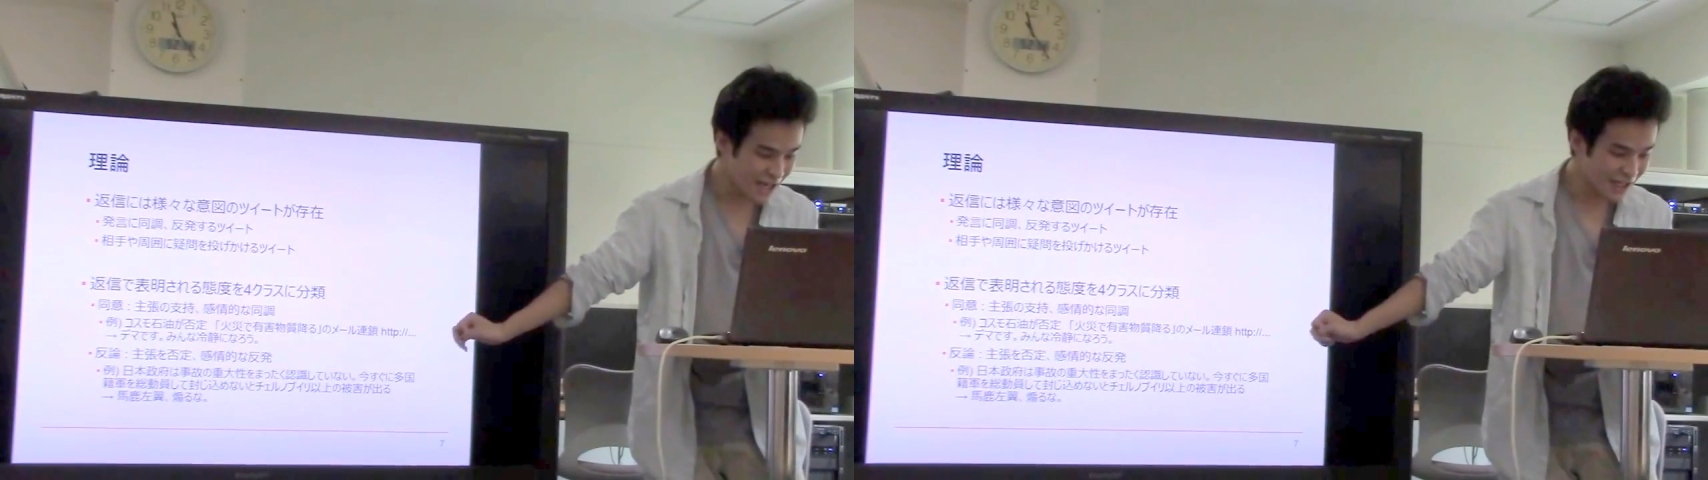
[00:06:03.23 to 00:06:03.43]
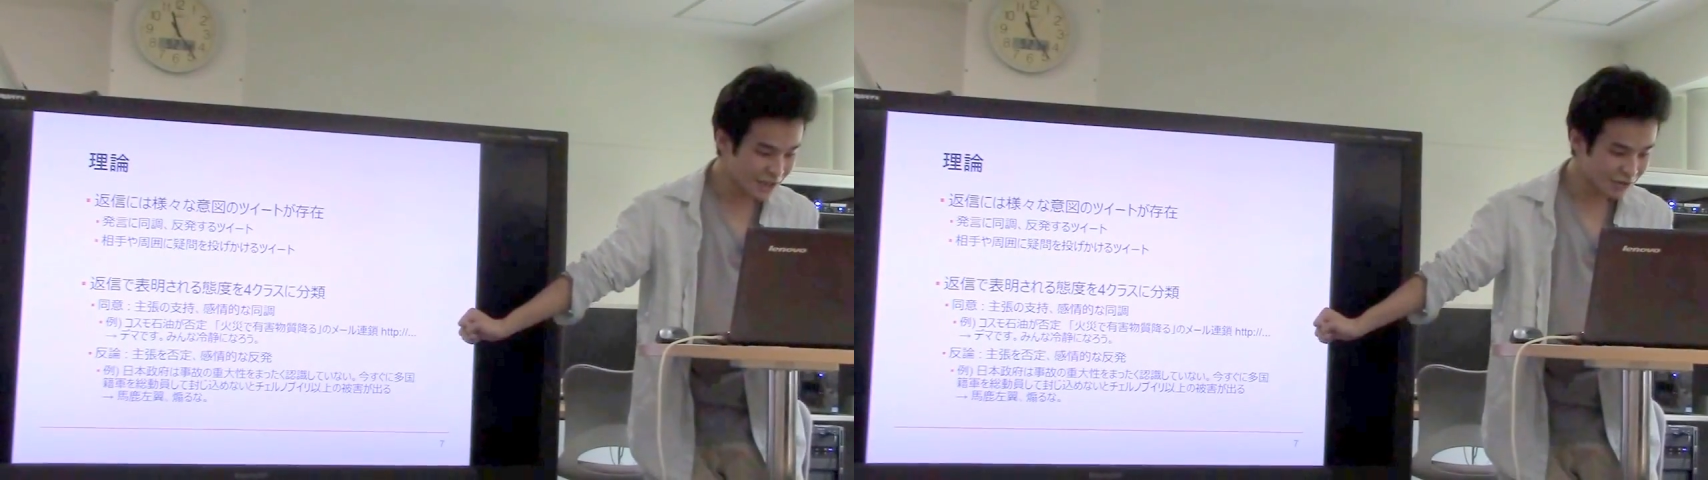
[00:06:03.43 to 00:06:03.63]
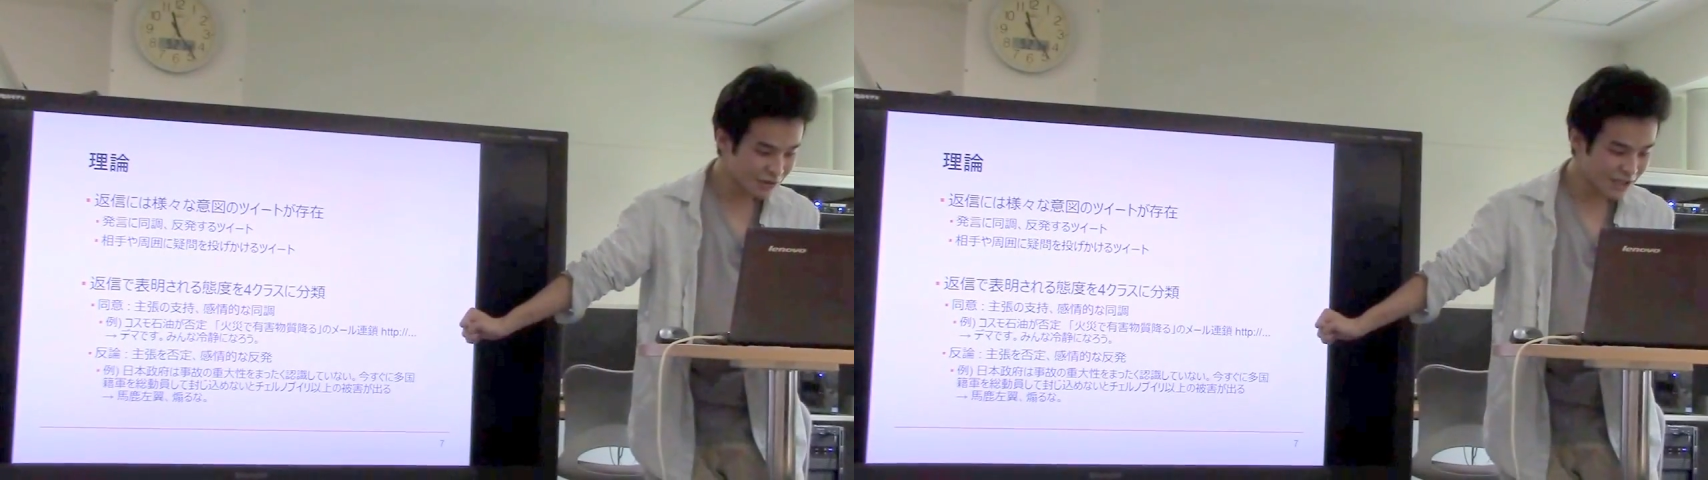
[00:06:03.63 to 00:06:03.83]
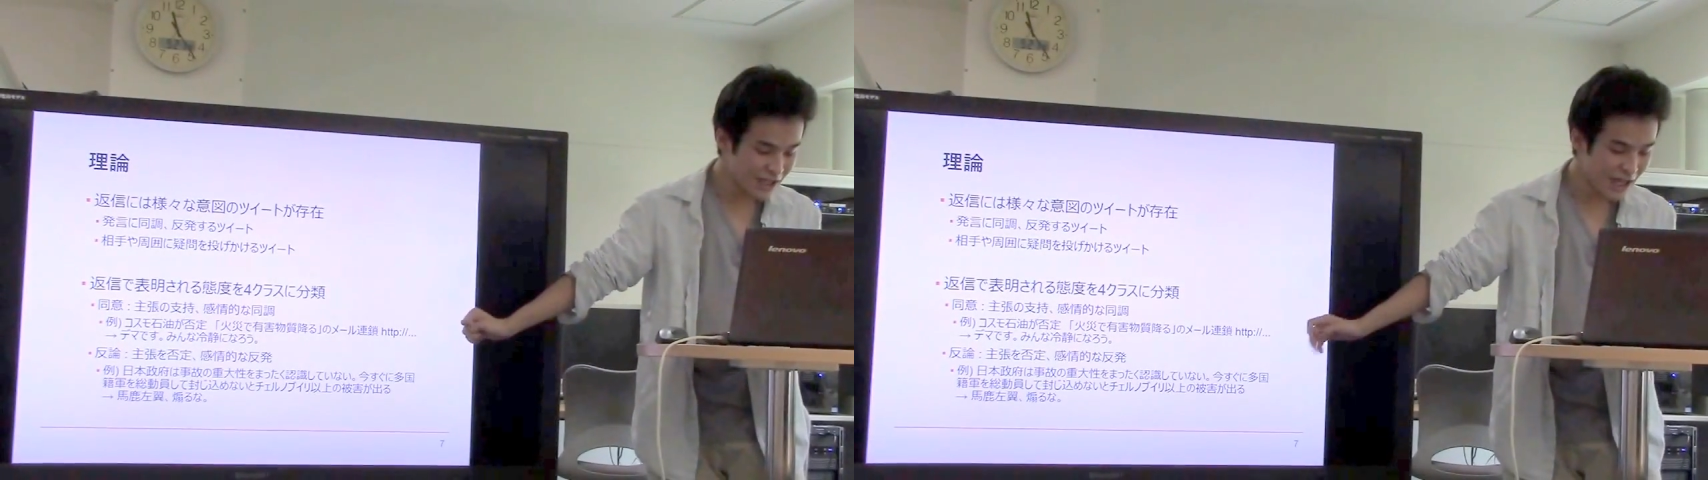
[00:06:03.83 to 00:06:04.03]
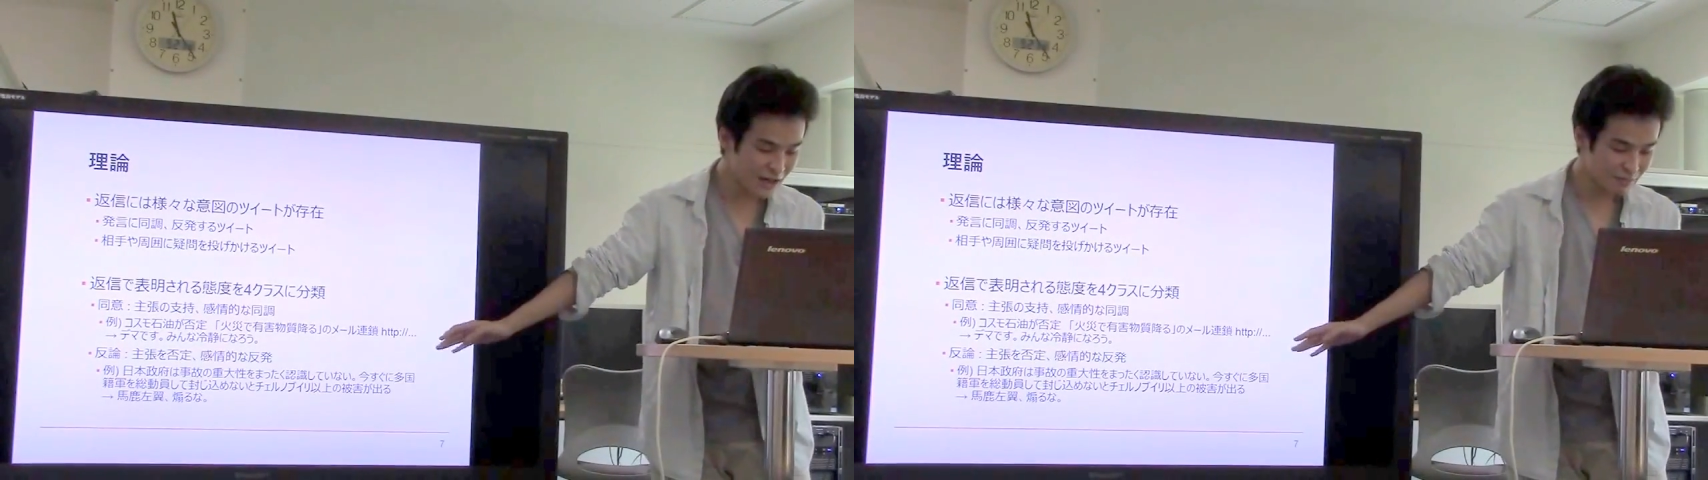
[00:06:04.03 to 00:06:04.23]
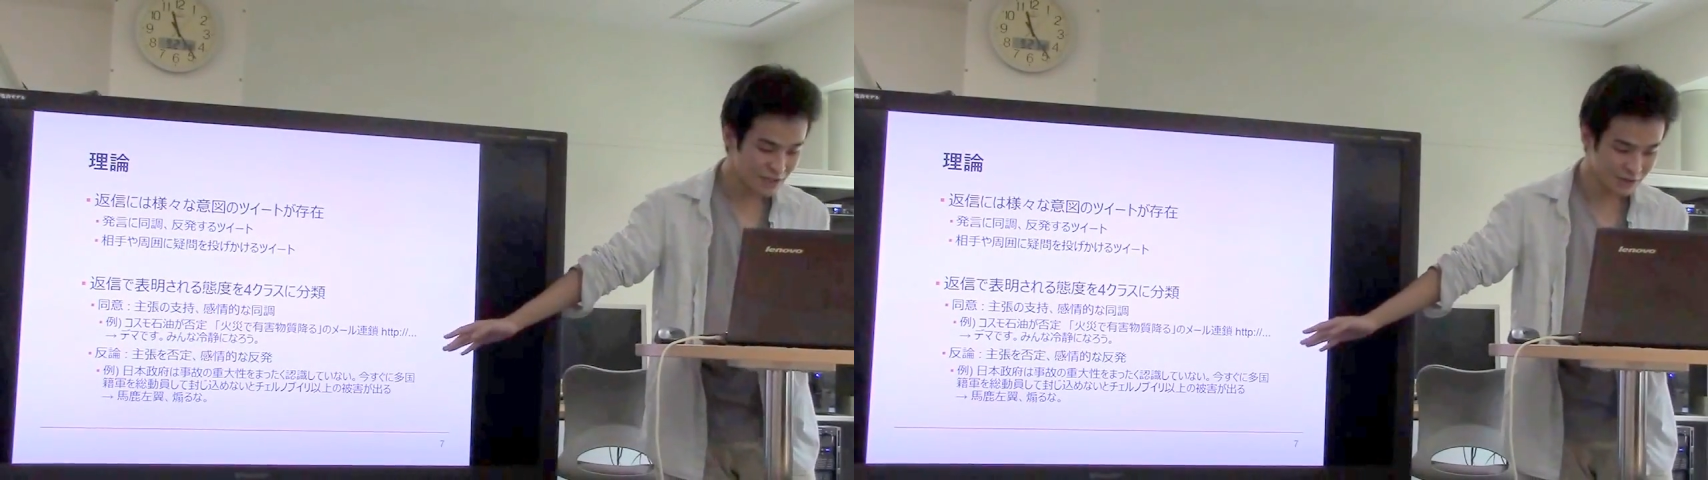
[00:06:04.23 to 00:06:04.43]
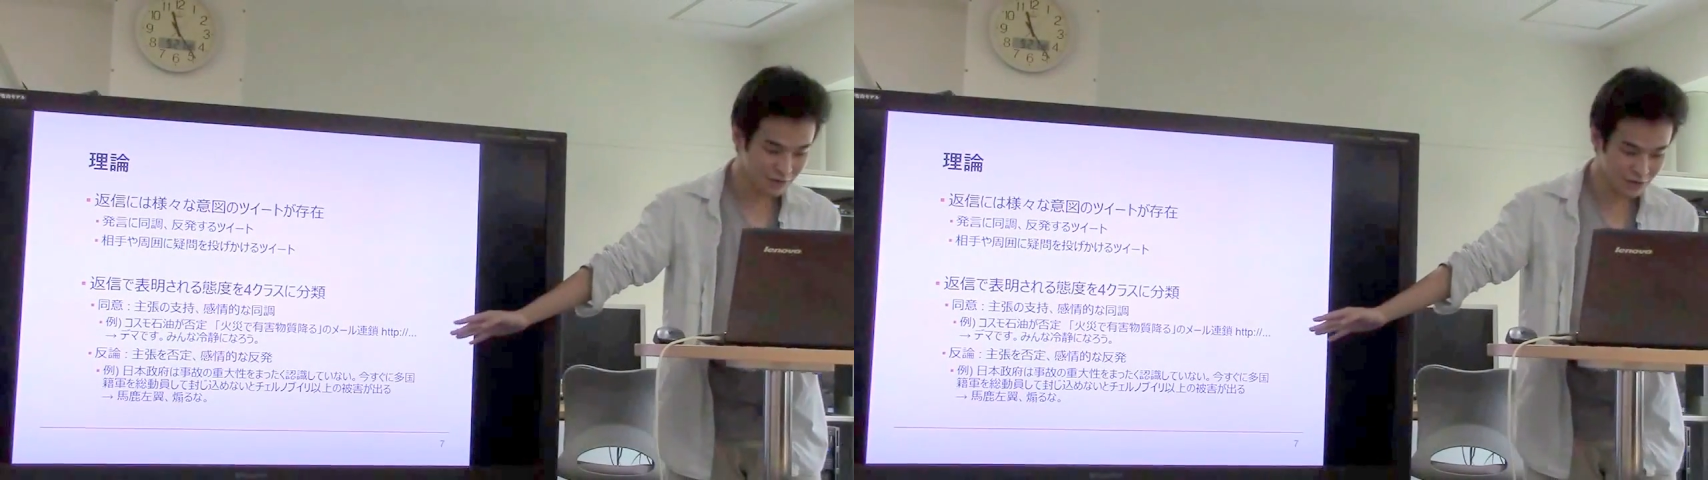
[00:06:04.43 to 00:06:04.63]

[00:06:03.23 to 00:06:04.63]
感情的な反発